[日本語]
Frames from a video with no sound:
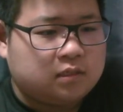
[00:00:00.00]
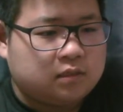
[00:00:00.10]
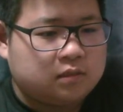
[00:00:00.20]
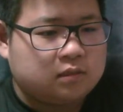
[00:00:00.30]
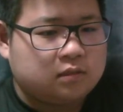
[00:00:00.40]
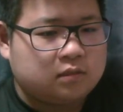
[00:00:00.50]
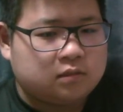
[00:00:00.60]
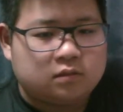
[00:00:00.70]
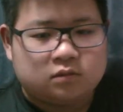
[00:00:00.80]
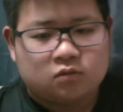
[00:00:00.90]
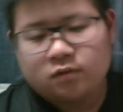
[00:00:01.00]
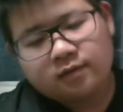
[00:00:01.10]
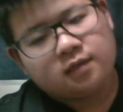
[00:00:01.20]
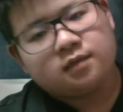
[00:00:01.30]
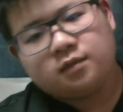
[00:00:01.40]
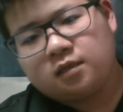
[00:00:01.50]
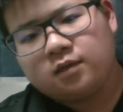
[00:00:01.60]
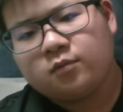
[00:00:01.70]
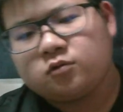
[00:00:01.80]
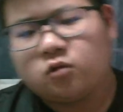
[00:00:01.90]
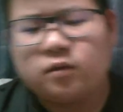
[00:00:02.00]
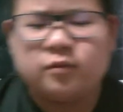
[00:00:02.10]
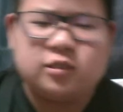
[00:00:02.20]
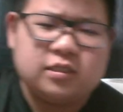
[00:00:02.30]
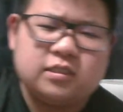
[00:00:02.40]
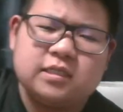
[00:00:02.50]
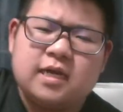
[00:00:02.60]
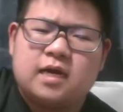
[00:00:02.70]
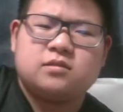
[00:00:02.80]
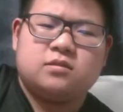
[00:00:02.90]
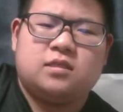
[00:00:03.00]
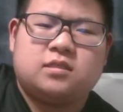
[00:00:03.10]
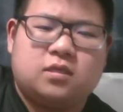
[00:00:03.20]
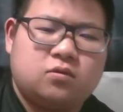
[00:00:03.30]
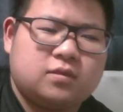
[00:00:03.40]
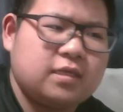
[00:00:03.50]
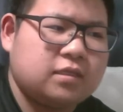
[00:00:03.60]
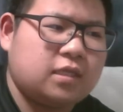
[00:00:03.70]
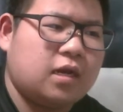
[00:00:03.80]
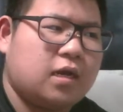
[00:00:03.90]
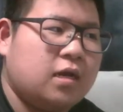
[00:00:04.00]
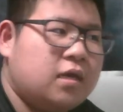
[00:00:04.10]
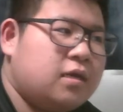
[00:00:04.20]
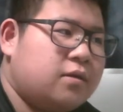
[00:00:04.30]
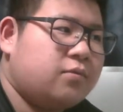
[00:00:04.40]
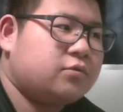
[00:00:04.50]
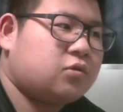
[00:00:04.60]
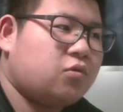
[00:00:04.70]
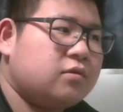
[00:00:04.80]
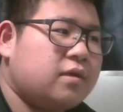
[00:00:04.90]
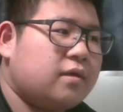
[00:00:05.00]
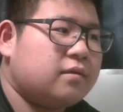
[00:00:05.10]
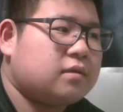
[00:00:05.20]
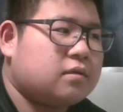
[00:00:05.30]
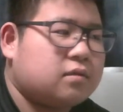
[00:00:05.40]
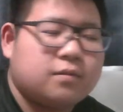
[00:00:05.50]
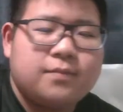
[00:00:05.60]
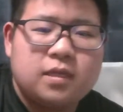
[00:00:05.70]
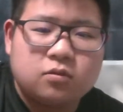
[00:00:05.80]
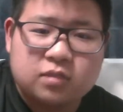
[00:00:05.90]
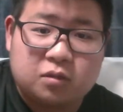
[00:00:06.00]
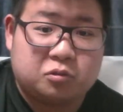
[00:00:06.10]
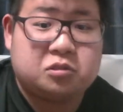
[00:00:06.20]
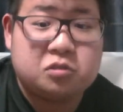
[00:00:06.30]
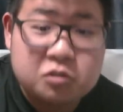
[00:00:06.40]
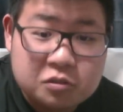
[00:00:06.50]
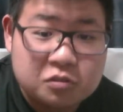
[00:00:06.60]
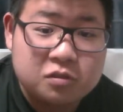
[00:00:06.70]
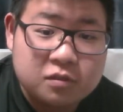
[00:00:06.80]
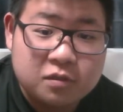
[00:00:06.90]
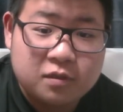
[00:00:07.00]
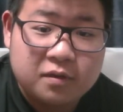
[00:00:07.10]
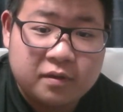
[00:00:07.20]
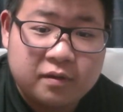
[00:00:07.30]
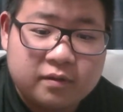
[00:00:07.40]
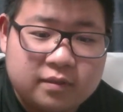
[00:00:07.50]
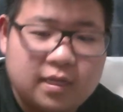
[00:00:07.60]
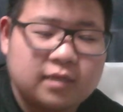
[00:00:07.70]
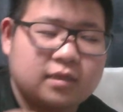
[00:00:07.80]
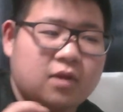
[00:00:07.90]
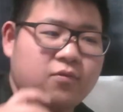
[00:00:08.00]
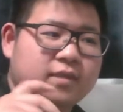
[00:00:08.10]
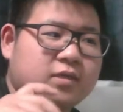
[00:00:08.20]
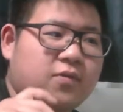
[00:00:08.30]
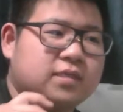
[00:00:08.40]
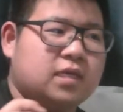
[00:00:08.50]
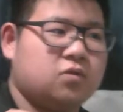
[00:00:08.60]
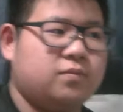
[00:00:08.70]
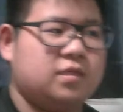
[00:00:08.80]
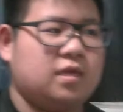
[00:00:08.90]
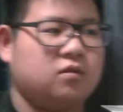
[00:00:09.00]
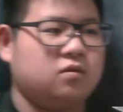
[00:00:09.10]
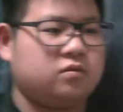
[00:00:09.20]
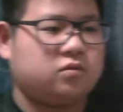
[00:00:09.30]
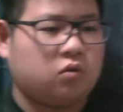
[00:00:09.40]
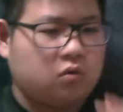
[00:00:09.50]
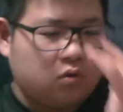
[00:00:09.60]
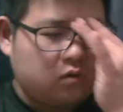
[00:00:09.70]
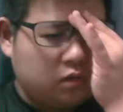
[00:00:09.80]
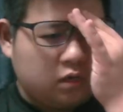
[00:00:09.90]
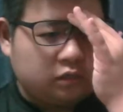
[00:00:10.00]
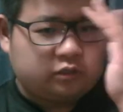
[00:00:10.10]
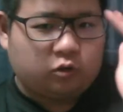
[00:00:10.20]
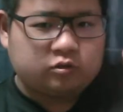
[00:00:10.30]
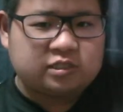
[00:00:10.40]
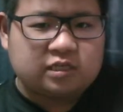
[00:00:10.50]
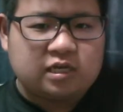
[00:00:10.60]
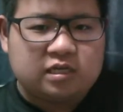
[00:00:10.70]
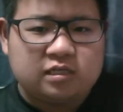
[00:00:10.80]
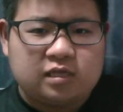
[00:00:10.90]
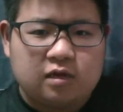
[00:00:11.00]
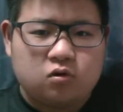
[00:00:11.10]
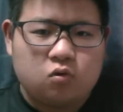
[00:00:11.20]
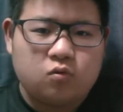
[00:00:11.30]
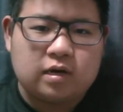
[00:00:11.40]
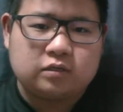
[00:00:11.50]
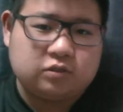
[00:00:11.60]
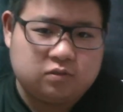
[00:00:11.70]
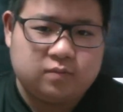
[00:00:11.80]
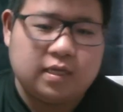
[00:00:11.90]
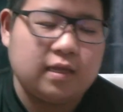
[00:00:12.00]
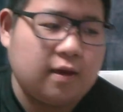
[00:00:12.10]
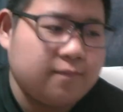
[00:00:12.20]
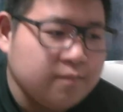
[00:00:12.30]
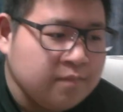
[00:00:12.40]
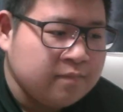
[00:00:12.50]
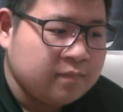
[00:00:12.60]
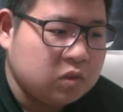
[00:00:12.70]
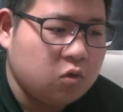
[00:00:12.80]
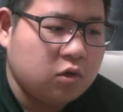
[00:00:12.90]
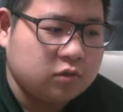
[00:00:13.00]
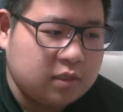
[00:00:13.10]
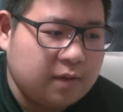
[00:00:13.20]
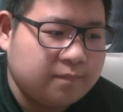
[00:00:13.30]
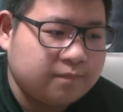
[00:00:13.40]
うん、それはね、でもそれも一理あるんですけど、だったら、そんなめんどくさいことするだったらウェザーウェザーの身で、その、直射的に天候を悪くするみたいな能力で。